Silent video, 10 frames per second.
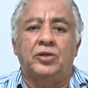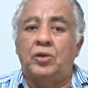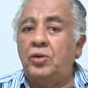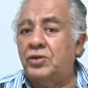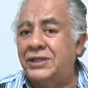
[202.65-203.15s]

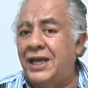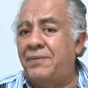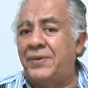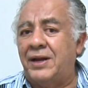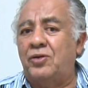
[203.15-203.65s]
Todo
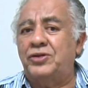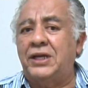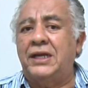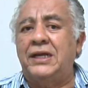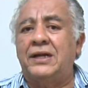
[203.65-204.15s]
sea para
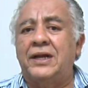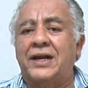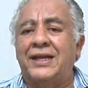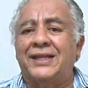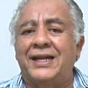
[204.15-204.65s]
conseguir
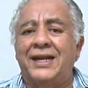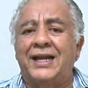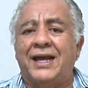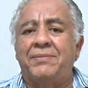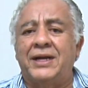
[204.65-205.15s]
retener
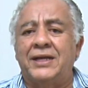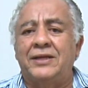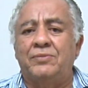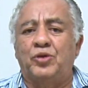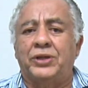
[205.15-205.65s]
la Cámara de
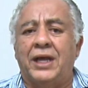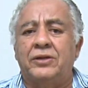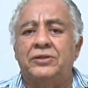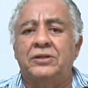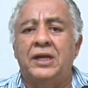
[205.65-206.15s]

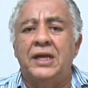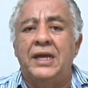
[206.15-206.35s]
Diputados